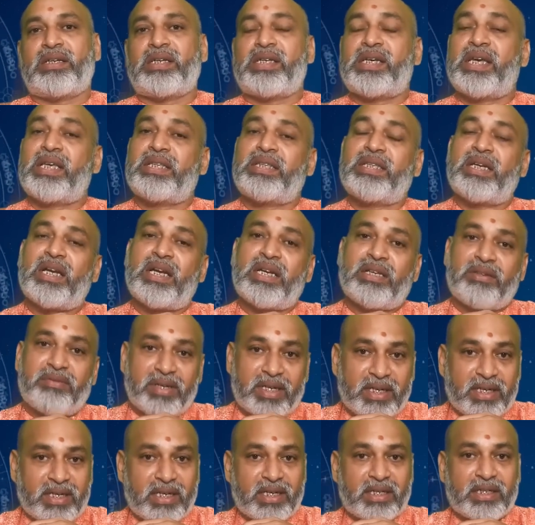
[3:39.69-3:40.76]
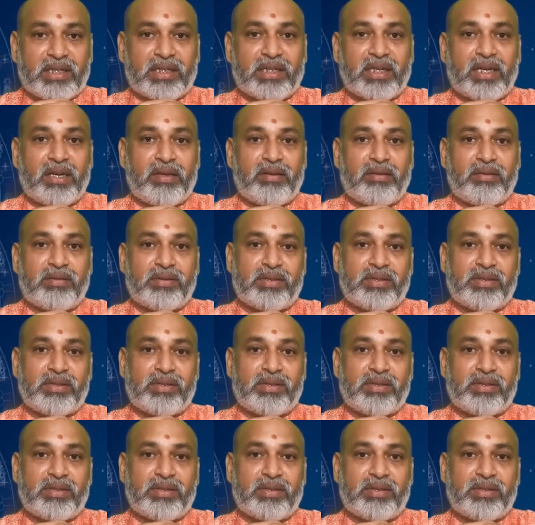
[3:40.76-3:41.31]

క్షేత్రాలకు వెళ్ళినట్టుగా